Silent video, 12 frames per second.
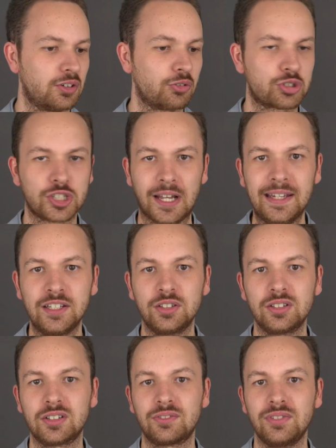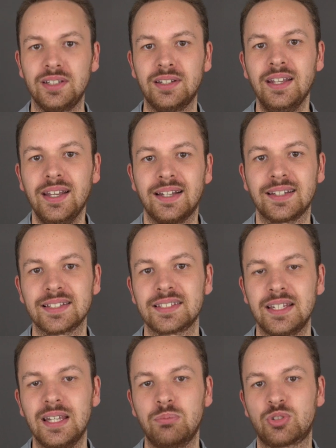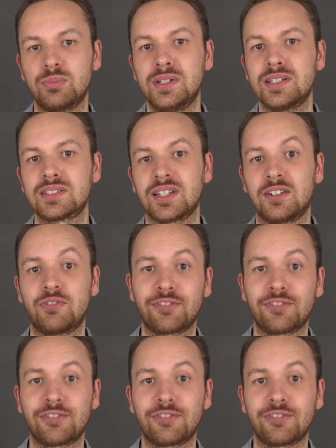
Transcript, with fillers: auf Stein irgendwie, dass eben zumindest dann,